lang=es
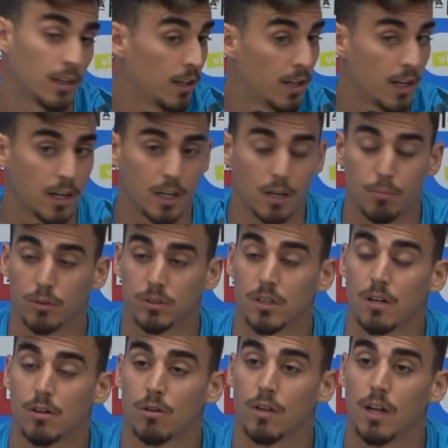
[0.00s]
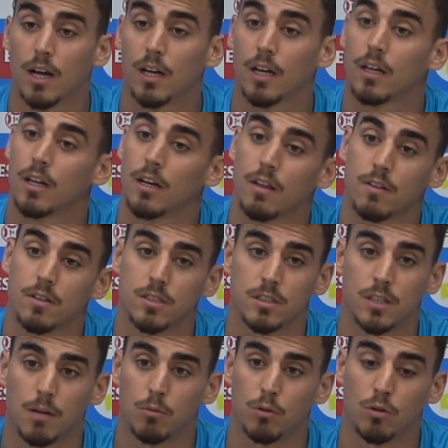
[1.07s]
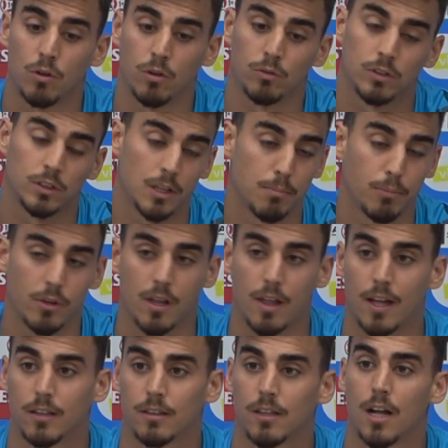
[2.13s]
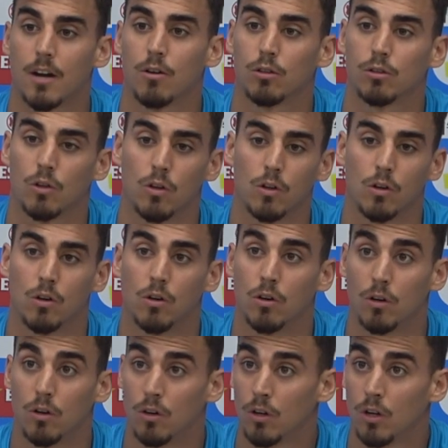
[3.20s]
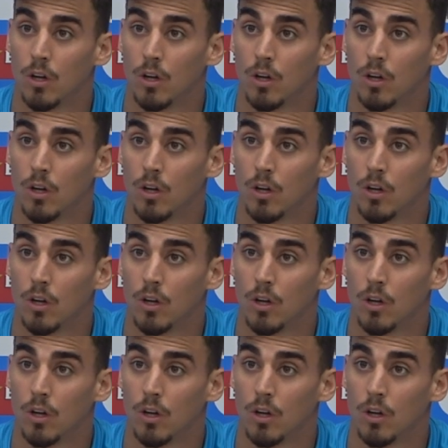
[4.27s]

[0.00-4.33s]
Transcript: el equipo está en rodaje, que necesitamos tiempo de adaptarnos todos